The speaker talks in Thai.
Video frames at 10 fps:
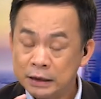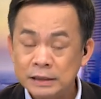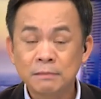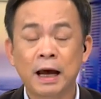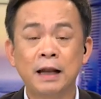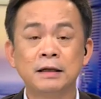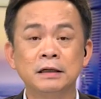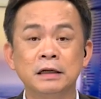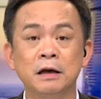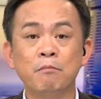ที่สำคัญ
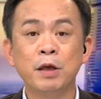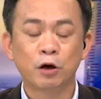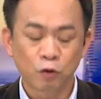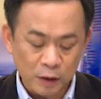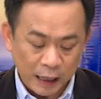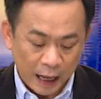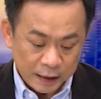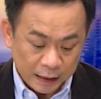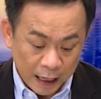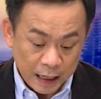คือมีโครงการ
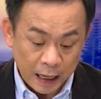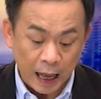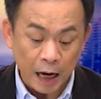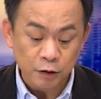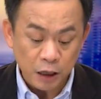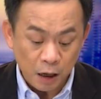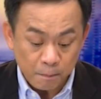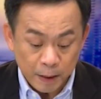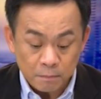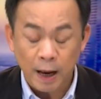การหาเครื่อง
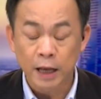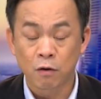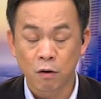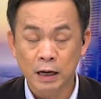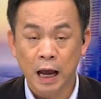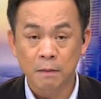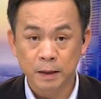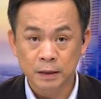บินใหม่ของกา